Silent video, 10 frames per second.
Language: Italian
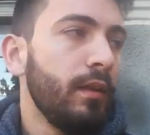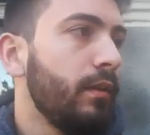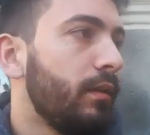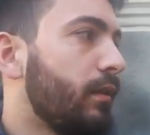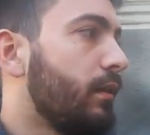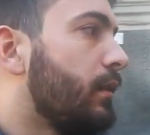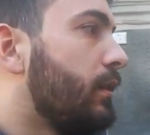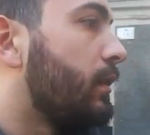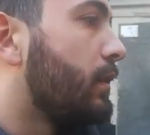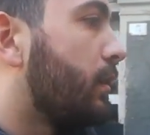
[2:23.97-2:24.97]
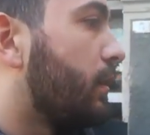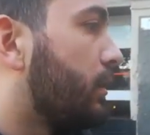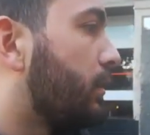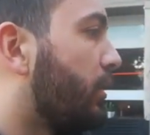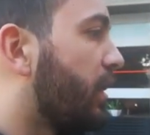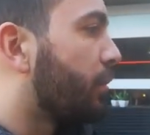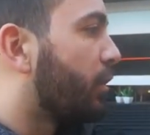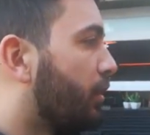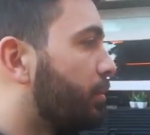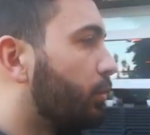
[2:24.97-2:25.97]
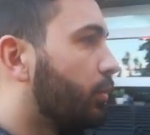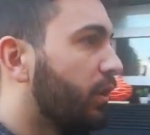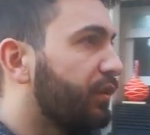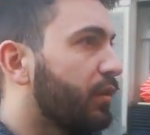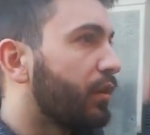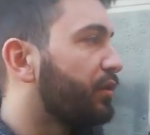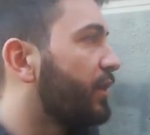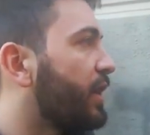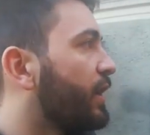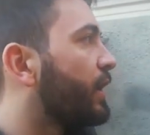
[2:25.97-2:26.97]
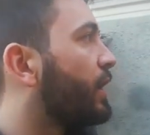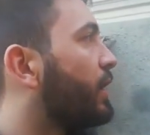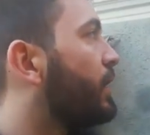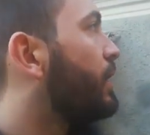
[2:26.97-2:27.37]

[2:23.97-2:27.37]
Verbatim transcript: Eh, torniamo appunto al discorso che